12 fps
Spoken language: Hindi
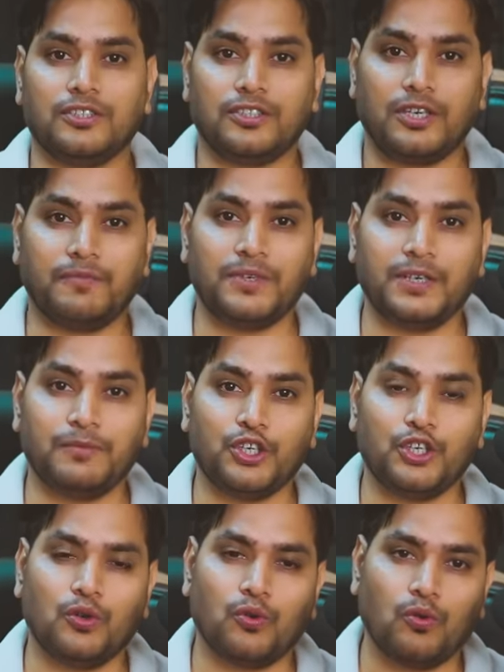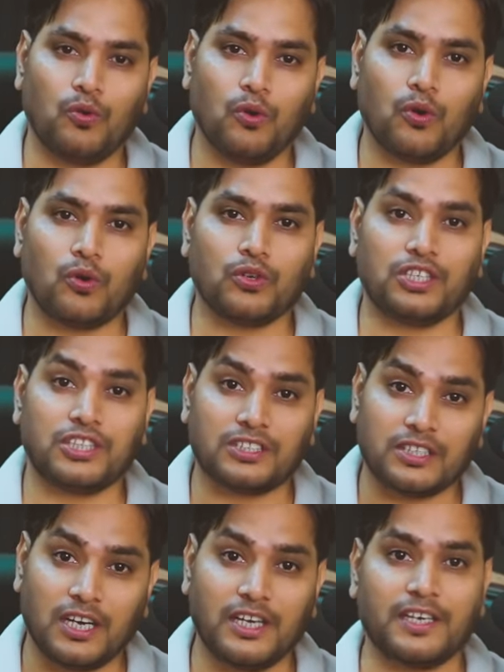सिर्फ ये वीडियो उन लोगों की
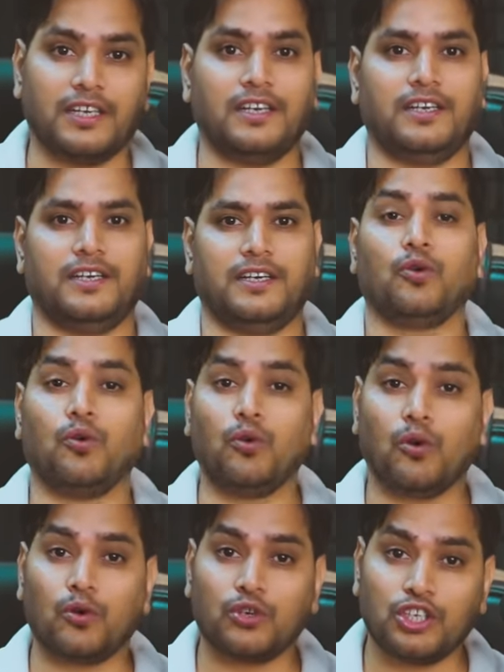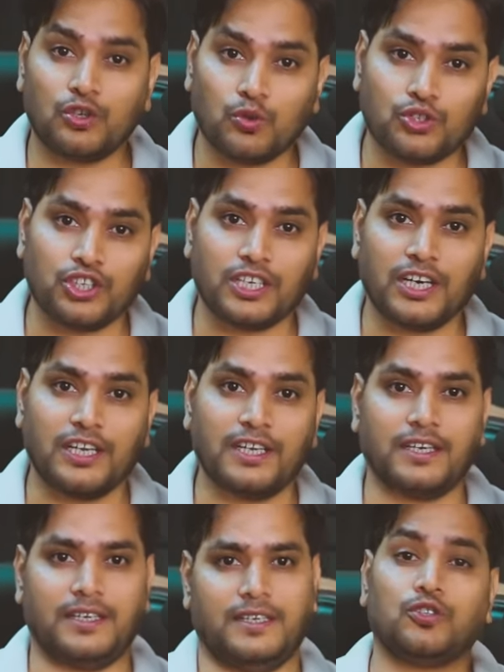तसल्ली के लिए है उन लोगों की खुशी के लिए
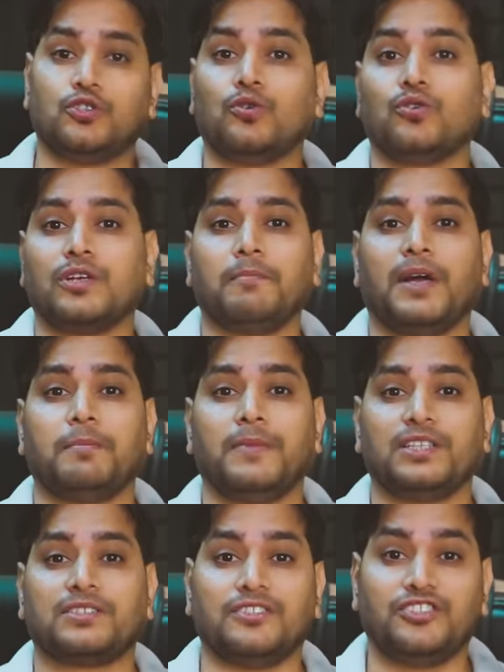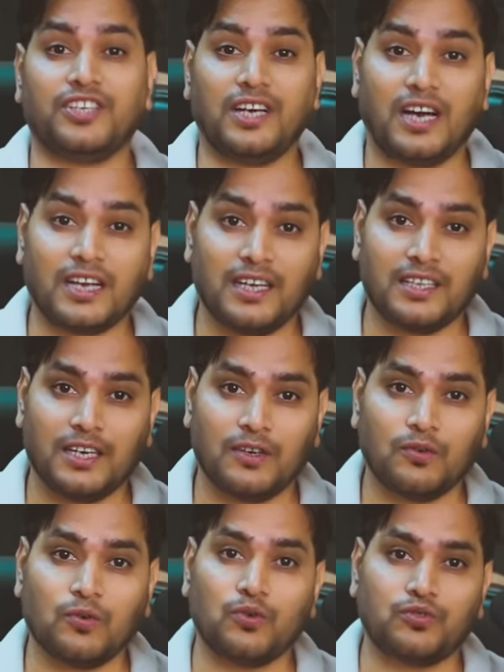है जो उनके मन में संशय आ गया था
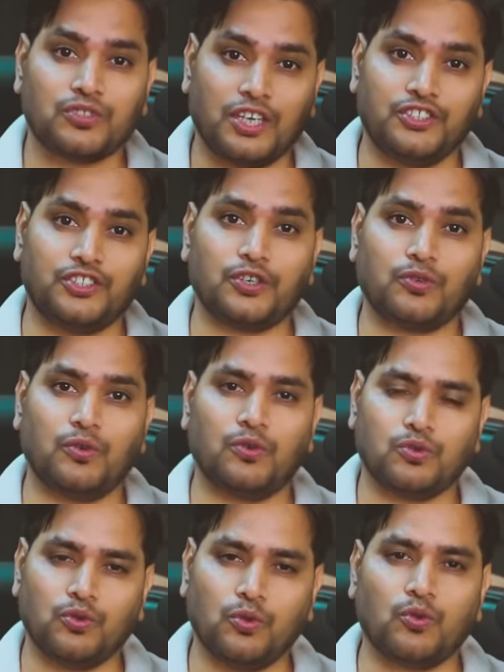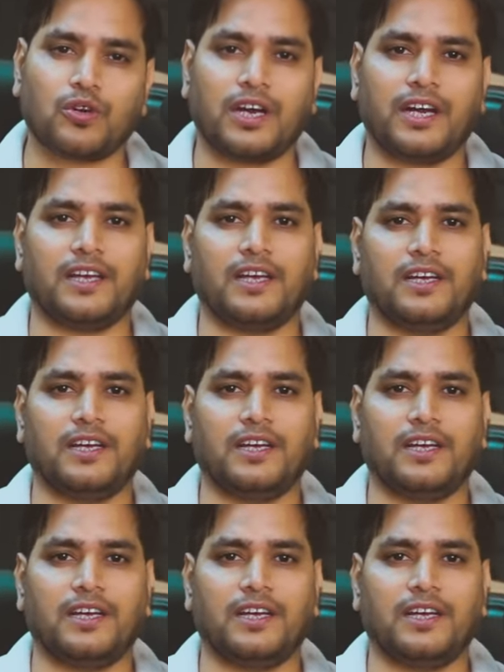उस संशय को दूर करने के